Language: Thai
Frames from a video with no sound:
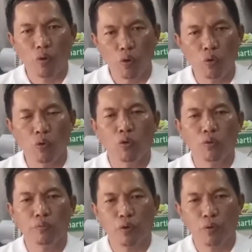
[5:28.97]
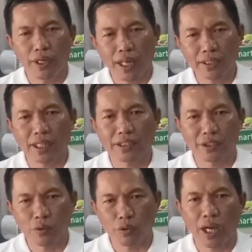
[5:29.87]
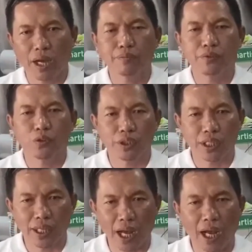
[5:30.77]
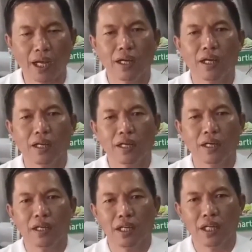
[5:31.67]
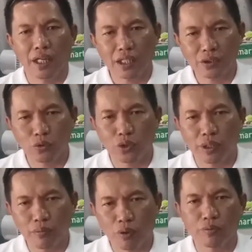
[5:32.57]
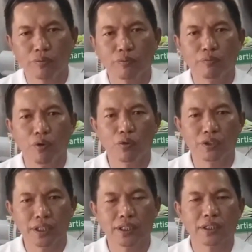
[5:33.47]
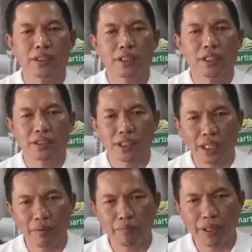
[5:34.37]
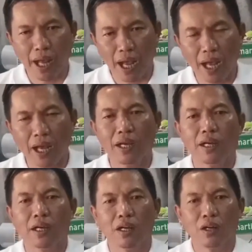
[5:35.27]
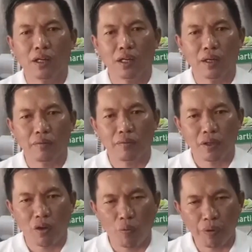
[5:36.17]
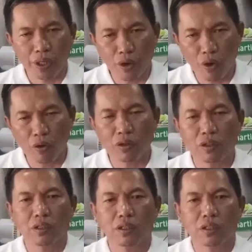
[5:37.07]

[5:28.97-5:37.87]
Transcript: โอโอวินัทใจสนุกนะครับโชติกา นักสู้ชนบท ผู้ซึ่งจะนำปัญหาของพี่น้อง